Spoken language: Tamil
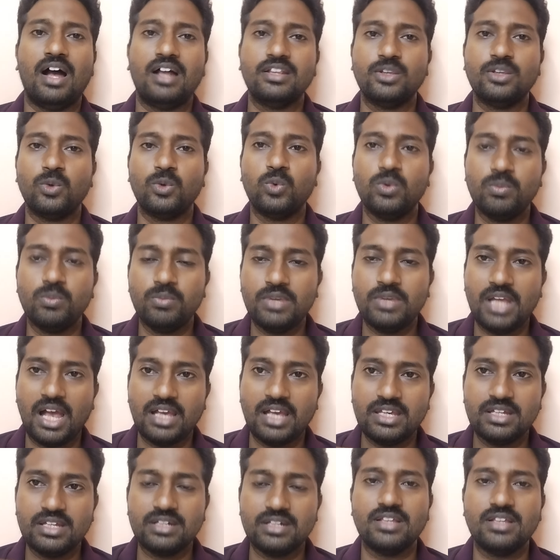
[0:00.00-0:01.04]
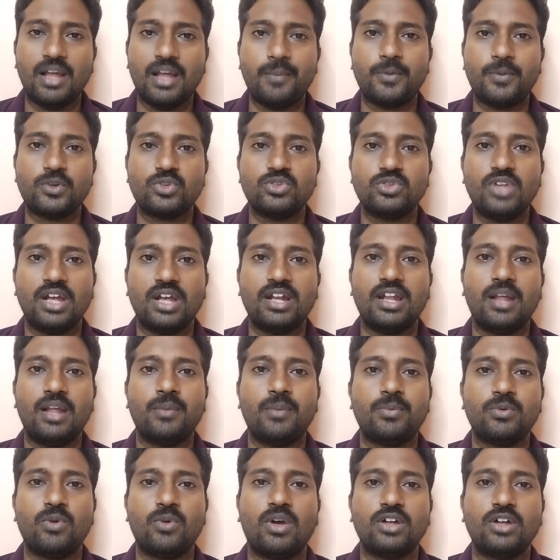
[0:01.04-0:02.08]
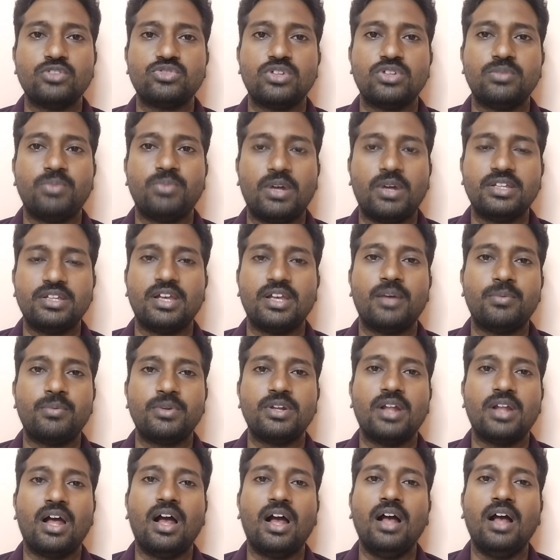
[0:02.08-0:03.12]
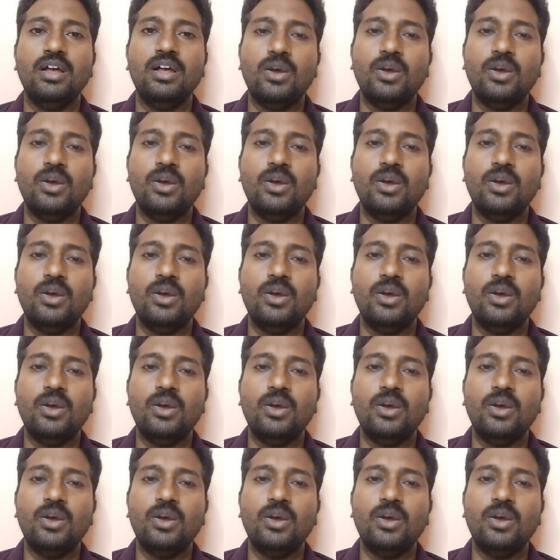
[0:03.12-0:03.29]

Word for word: அந்த உண்மையாக இருந்தால் மட்டும்தான் என்ன பண்ணுவாங்கன்னு சொல்லி பார்த்தீங்க அப்படின்னா